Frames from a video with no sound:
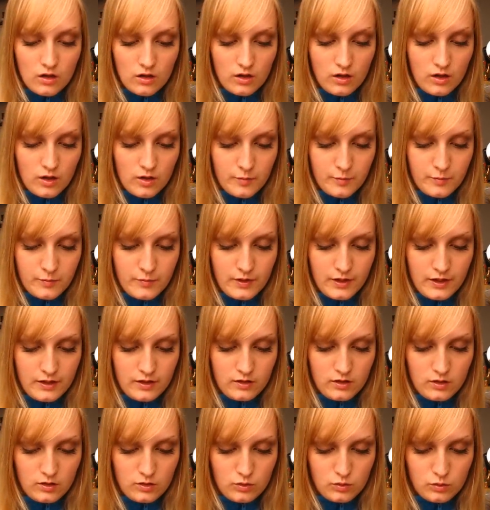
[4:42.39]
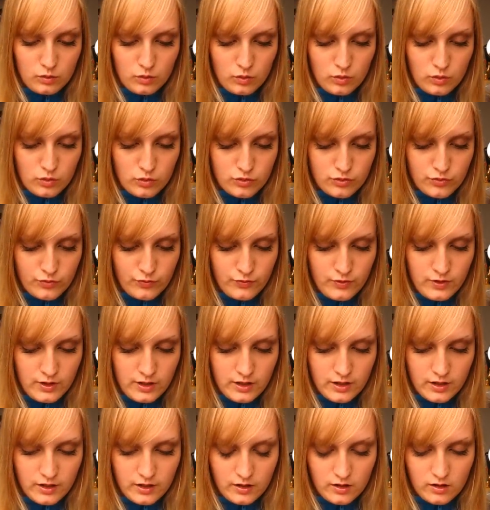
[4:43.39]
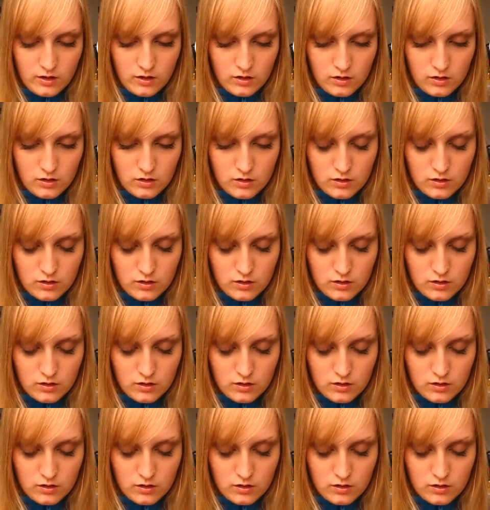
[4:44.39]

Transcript: Ähm, die Duschpflege